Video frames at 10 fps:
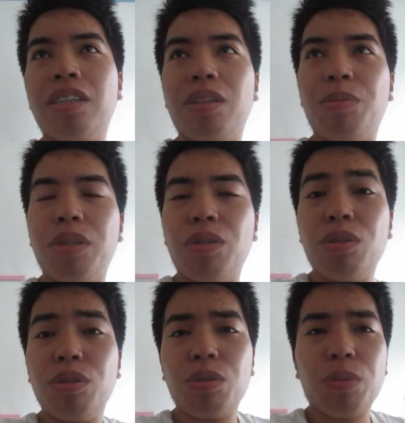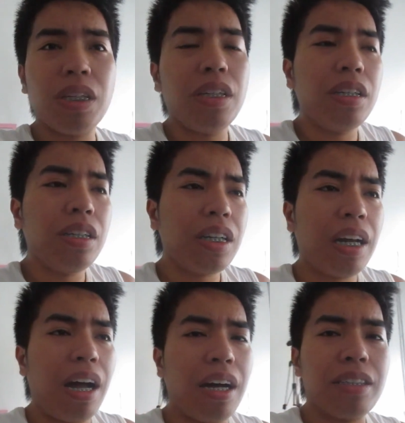Hindi naman ako usually
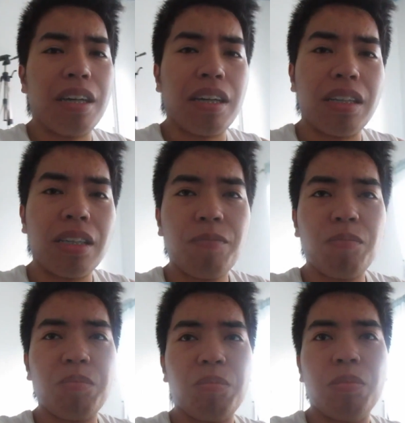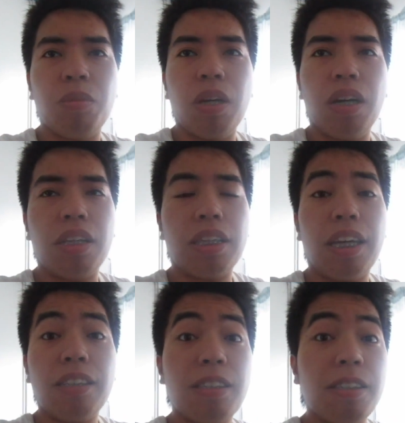nagkakasakit. But
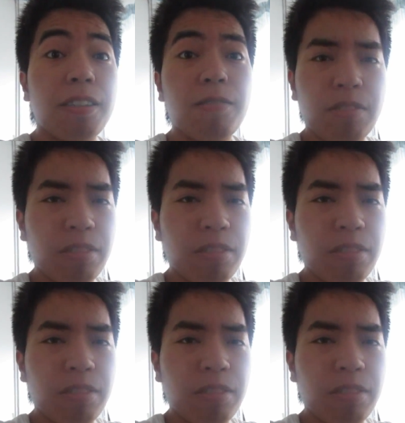yes.